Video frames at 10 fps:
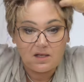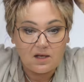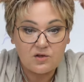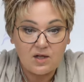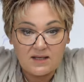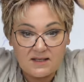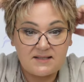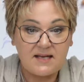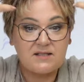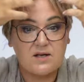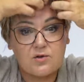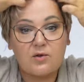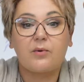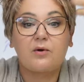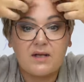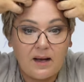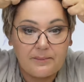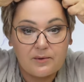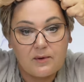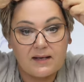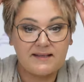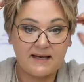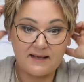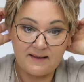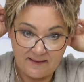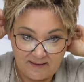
Jeżeli chcecie, żeby ona była tak